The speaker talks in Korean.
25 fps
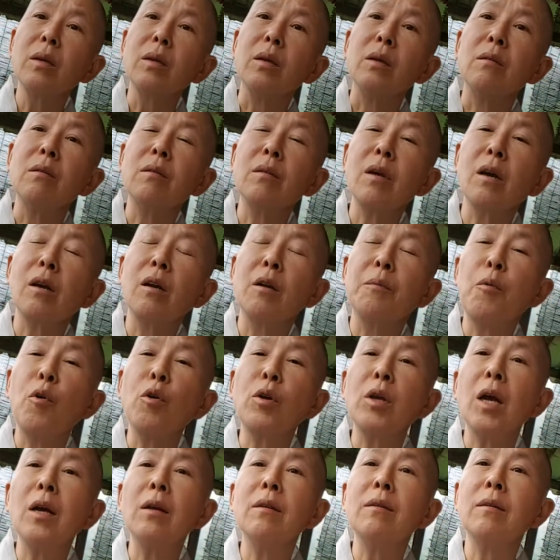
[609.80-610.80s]
인생을
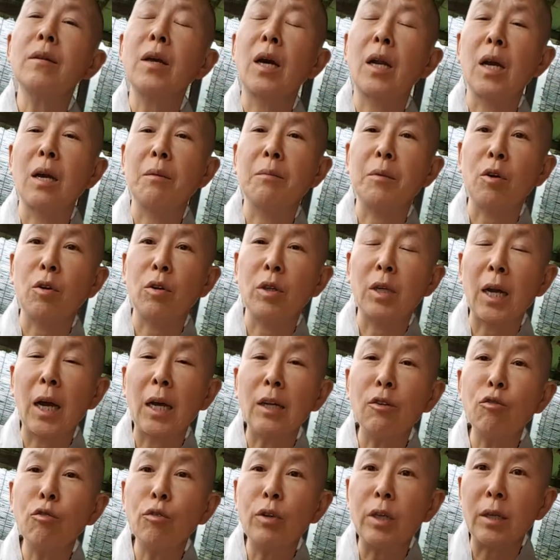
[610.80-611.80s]
포기한 사람이 어디
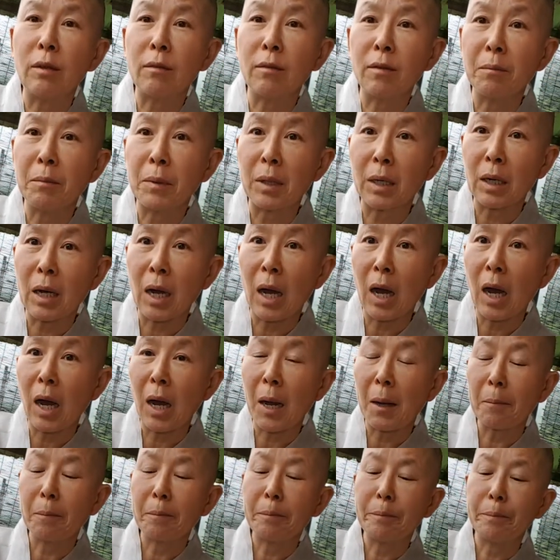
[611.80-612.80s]
한둘이 있습니까?